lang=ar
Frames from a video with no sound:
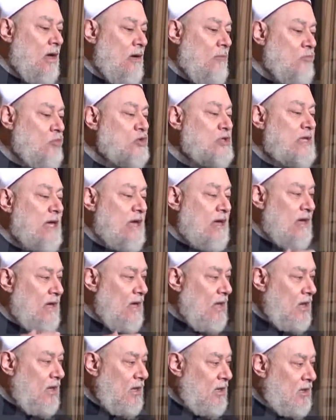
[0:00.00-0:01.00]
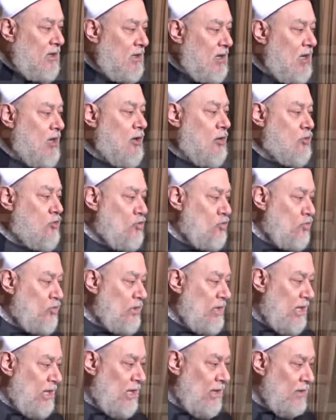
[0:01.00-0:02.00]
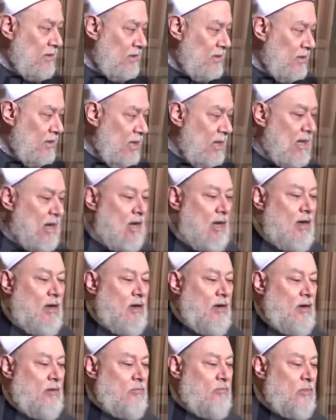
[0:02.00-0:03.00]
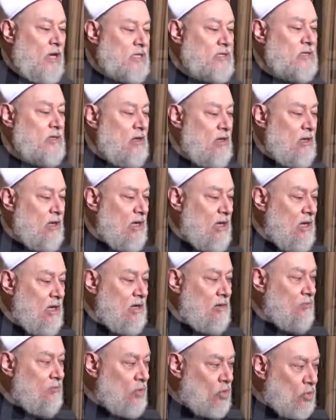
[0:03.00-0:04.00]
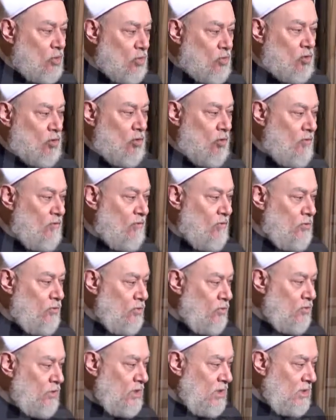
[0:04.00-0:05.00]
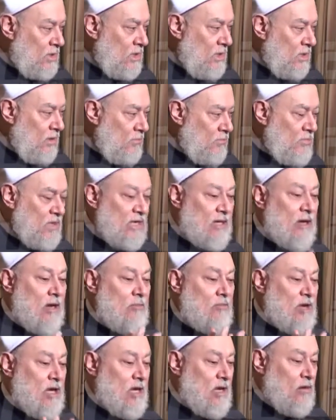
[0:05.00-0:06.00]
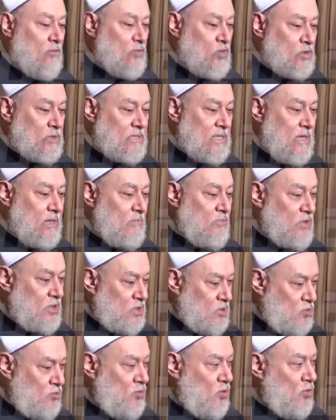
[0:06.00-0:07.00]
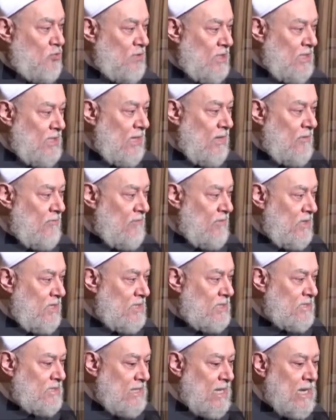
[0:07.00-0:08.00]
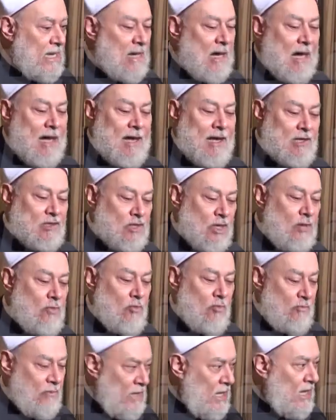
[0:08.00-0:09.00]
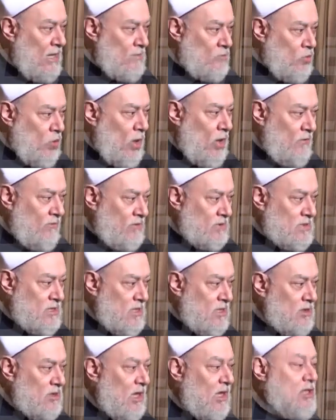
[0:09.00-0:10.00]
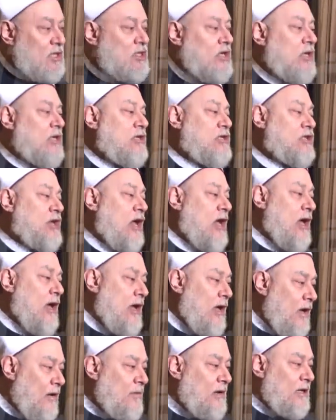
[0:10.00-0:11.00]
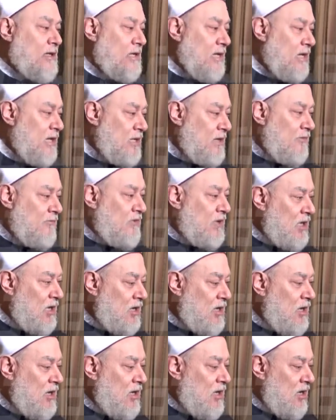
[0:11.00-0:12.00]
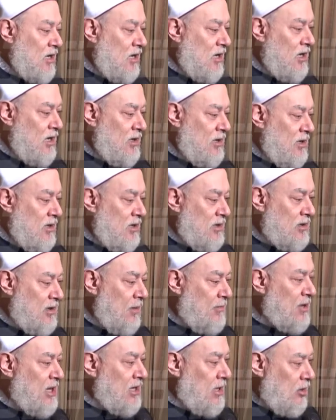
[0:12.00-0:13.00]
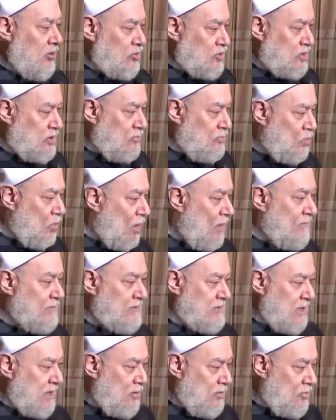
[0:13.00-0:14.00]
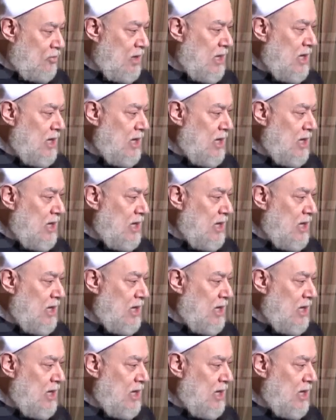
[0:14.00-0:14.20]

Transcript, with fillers: مسجلة إلكترونية مصر الخير بتدخل في النقطة دي بتعمل نموذج من 700 ألف إنسان علشان وفي ثلاث محافظات علشان نشيعها بعد كده في ال 28 محافظة أو